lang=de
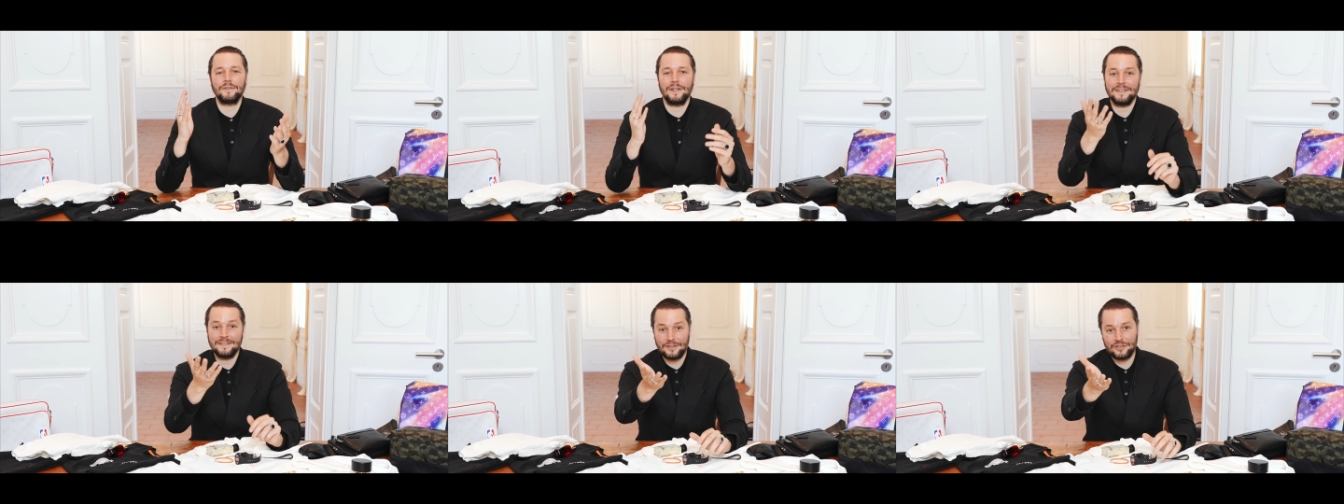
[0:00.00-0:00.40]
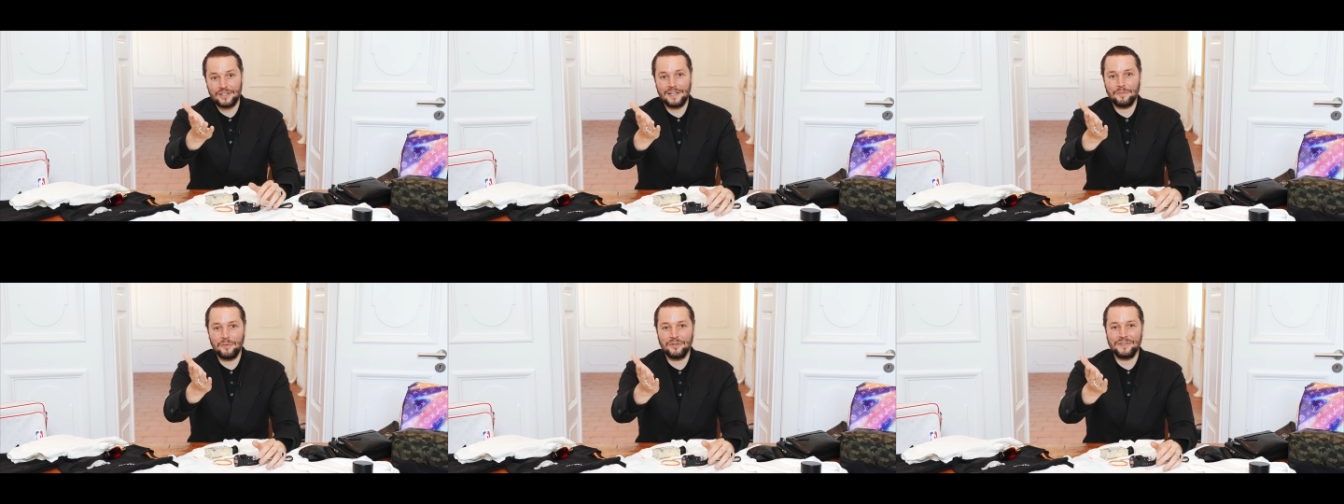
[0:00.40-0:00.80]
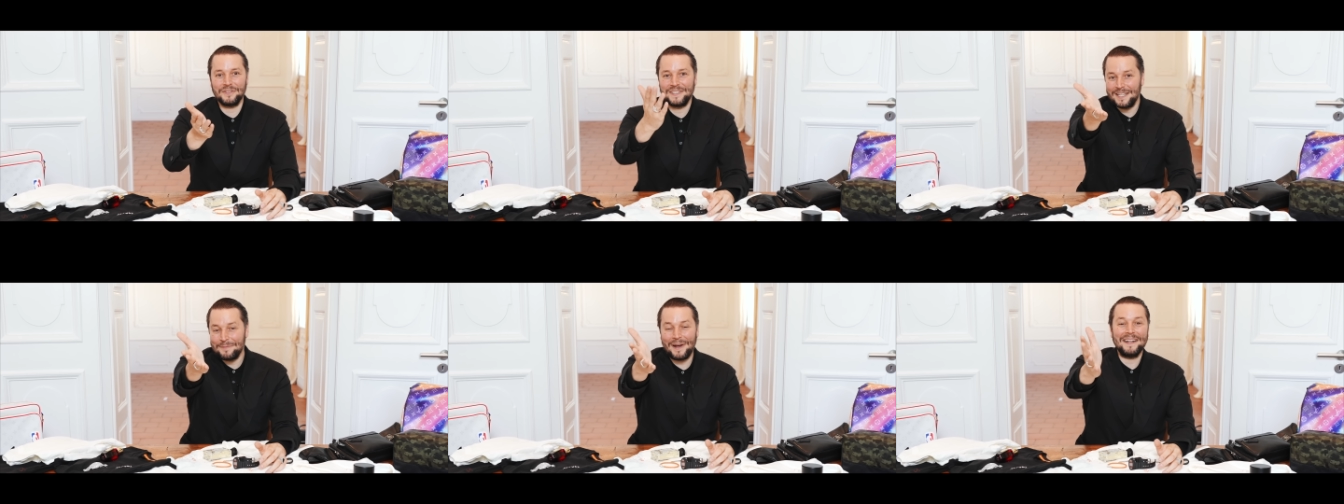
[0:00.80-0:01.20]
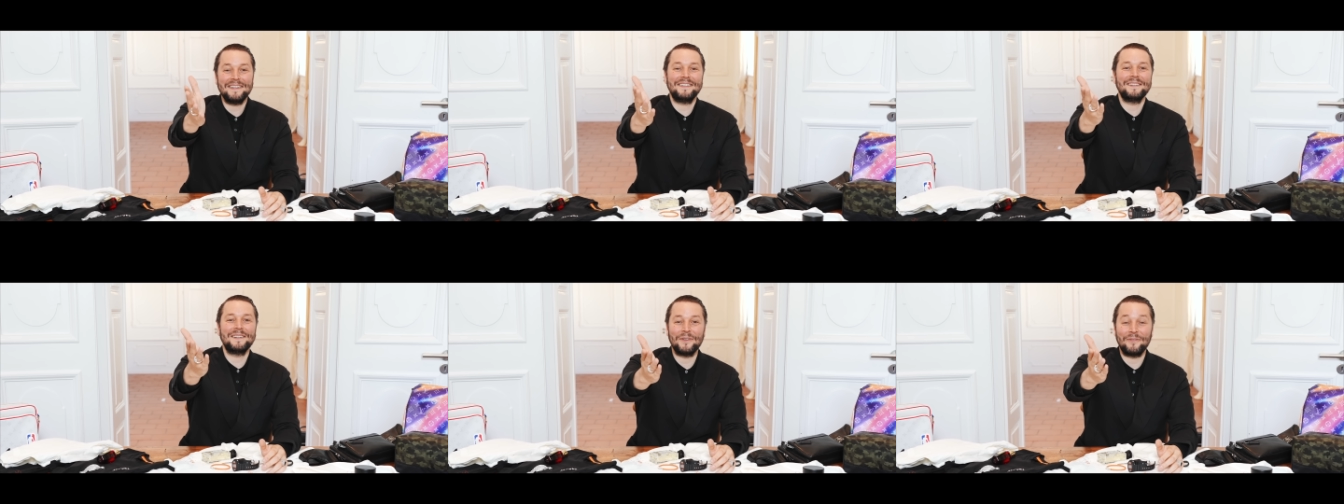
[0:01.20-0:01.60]
Und an dieser Stelle möchte ich jedem
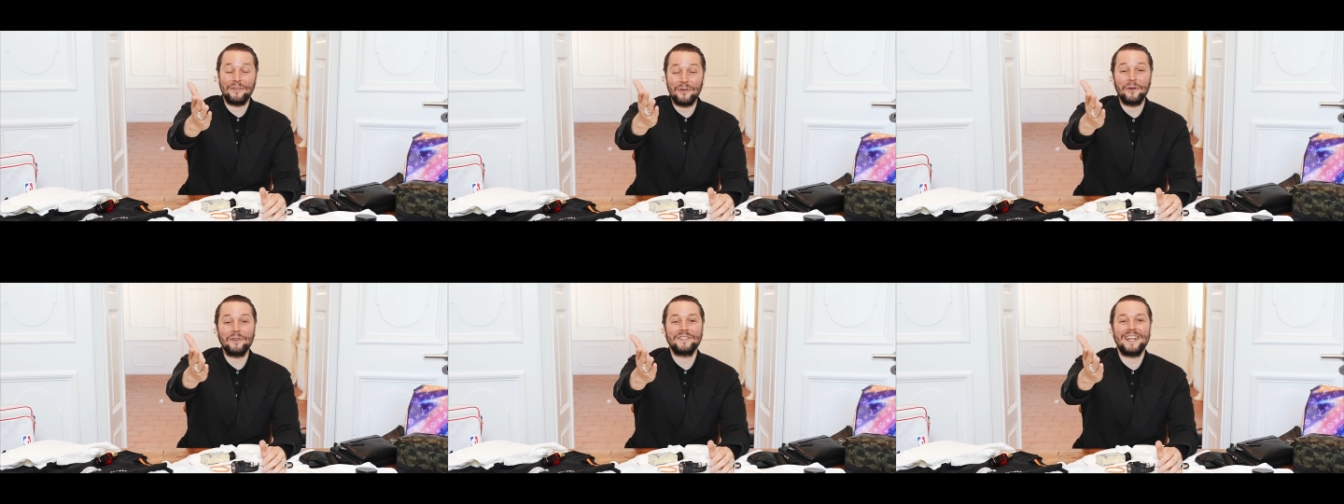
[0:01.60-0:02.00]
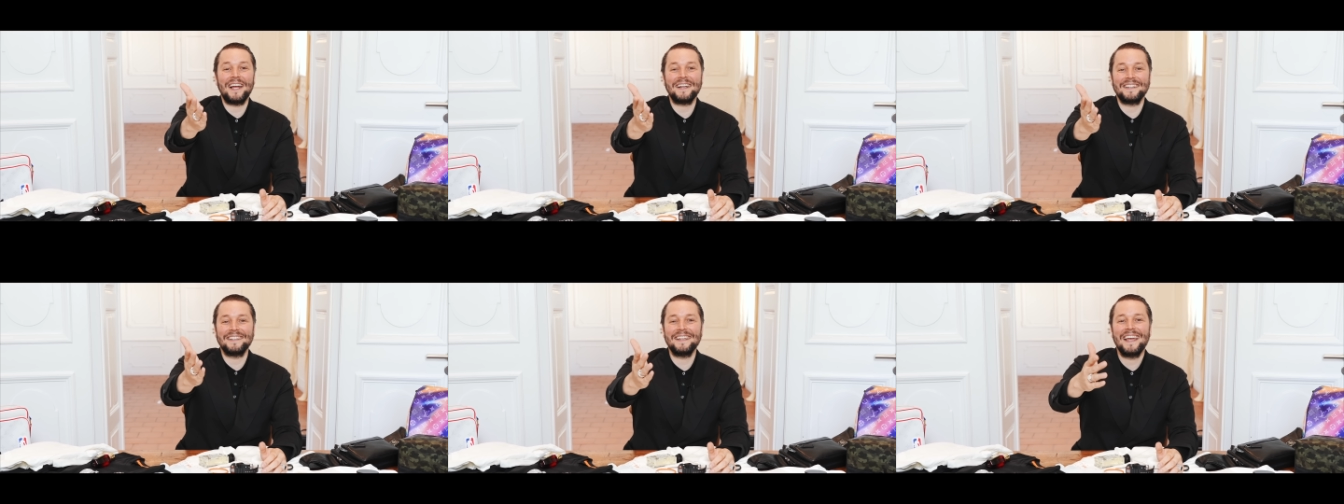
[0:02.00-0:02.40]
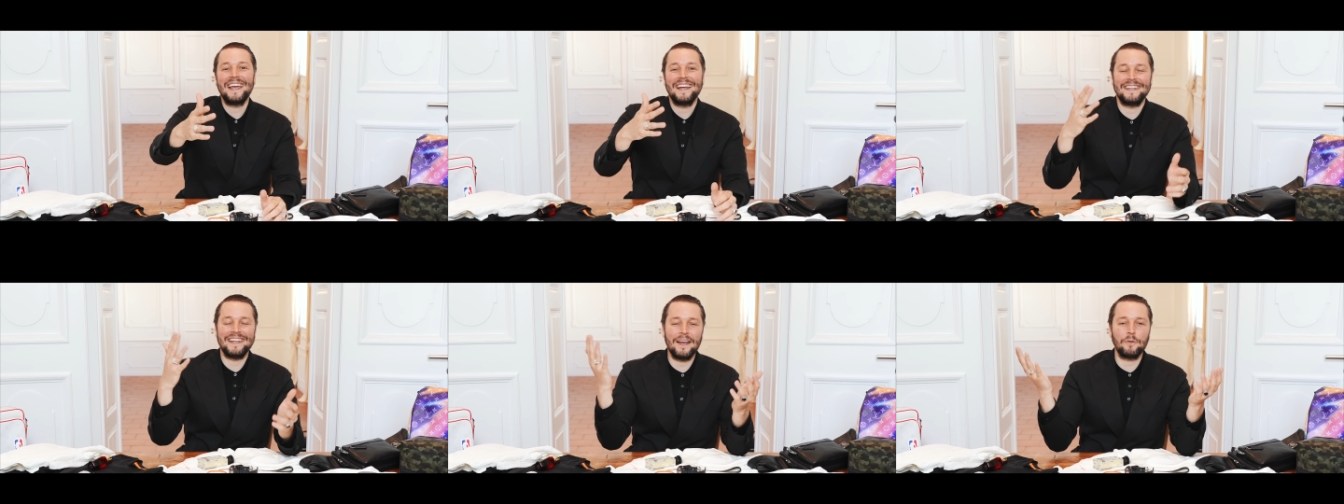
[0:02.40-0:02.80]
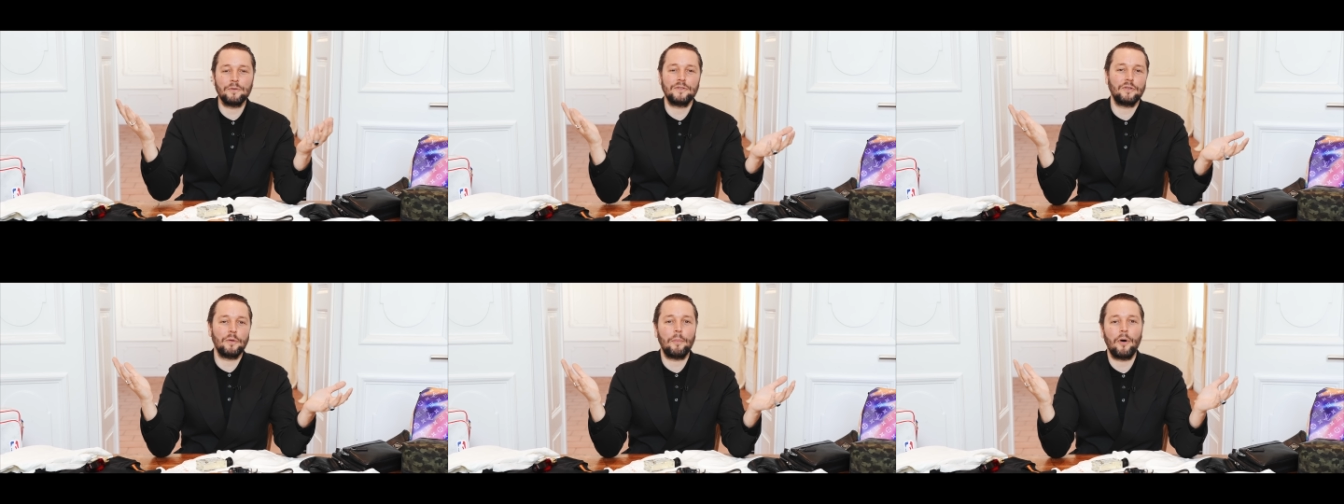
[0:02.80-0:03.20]
Einzelnen von euch danken, der
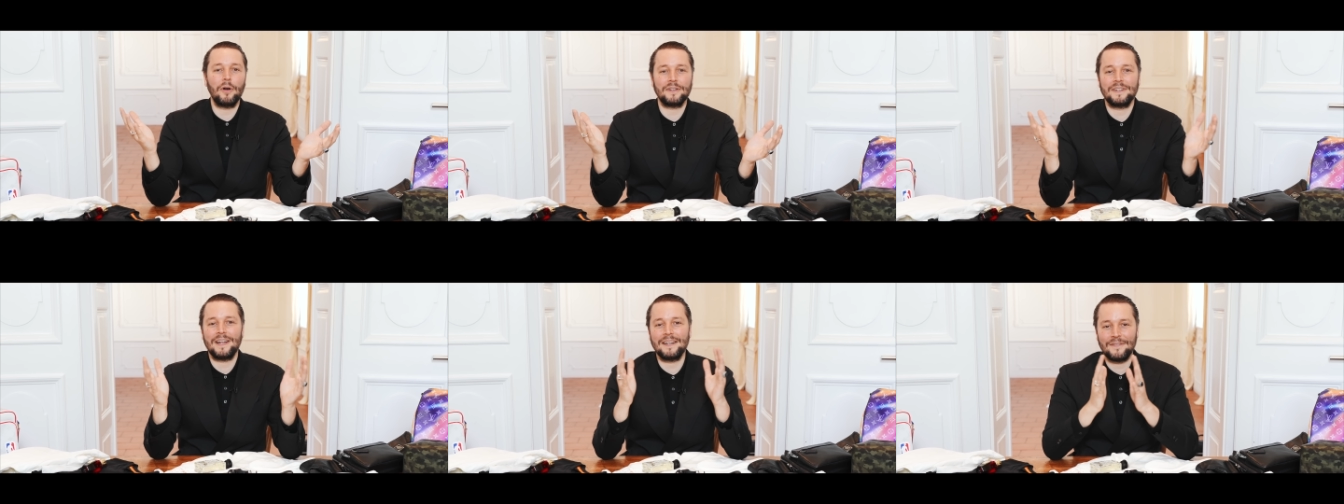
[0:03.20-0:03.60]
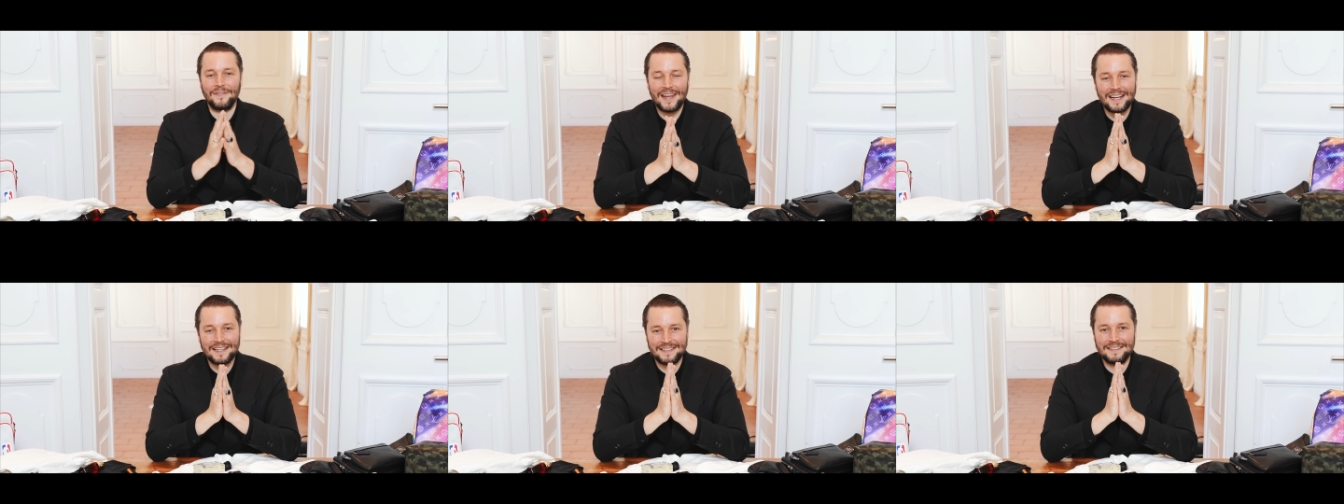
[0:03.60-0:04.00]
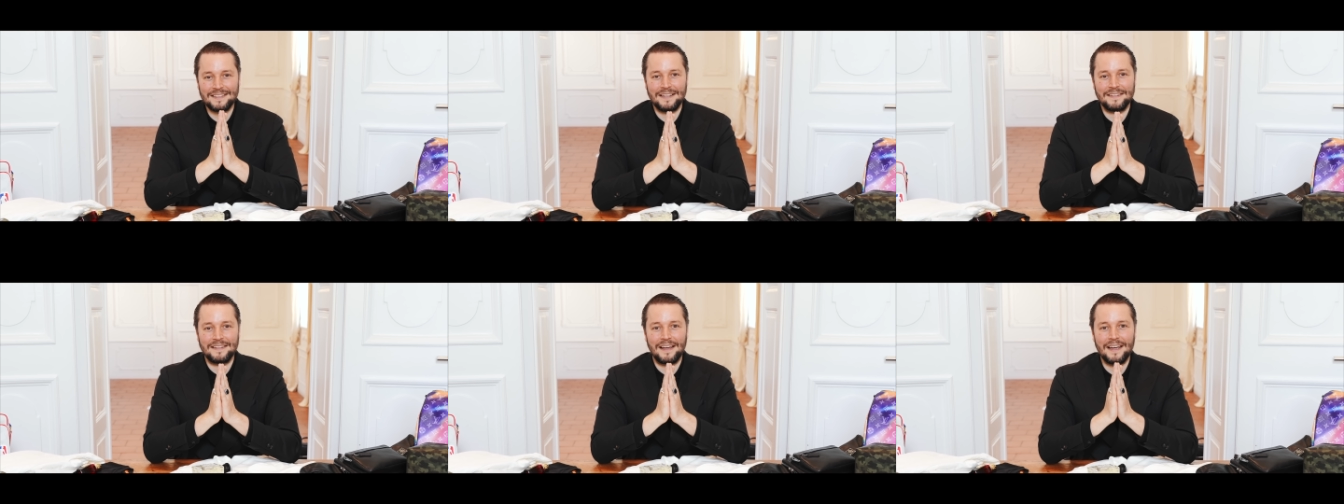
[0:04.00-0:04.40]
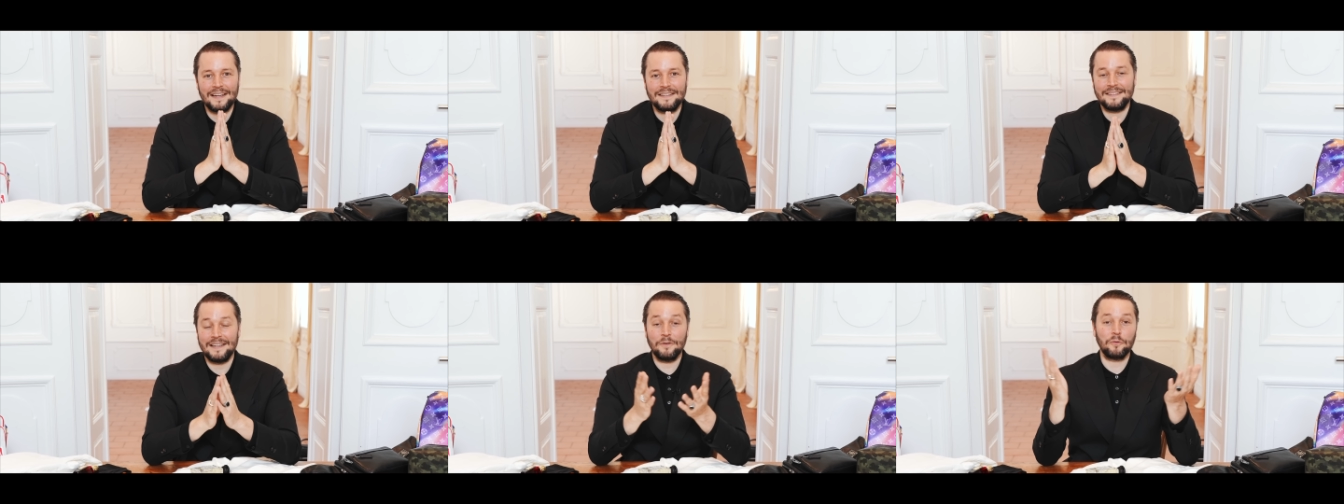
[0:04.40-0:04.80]
uns supportet hat während dieser
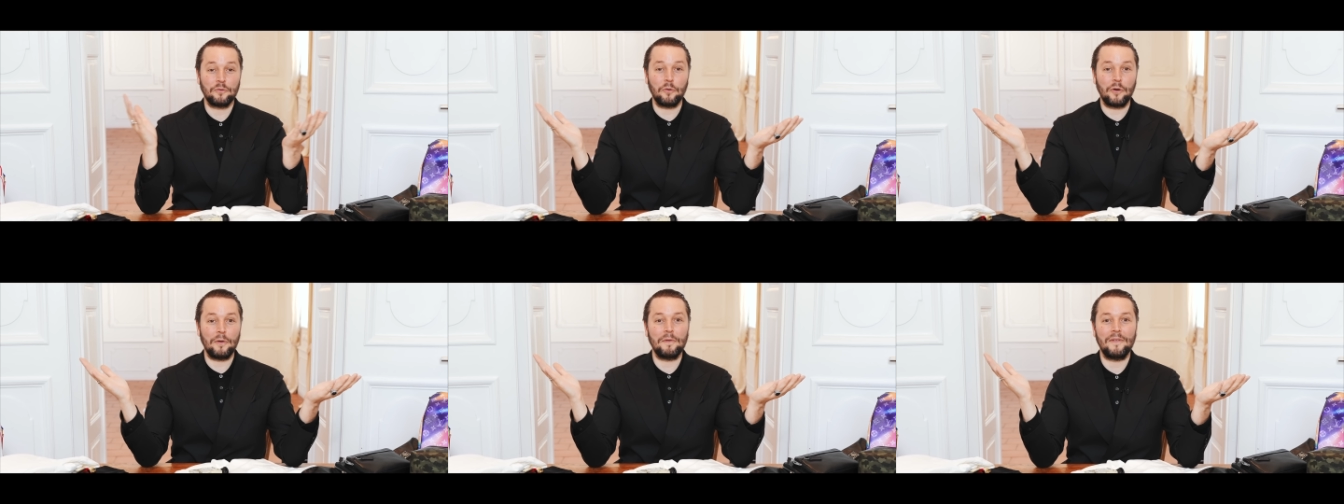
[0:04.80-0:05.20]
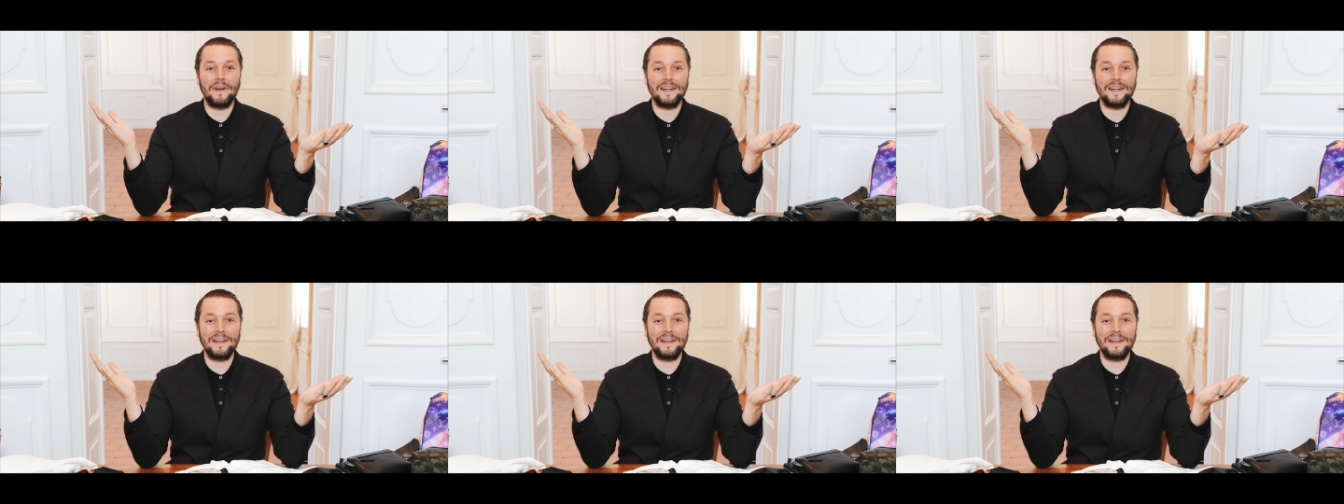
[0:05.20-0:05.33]
Zeit, denn nur so können wir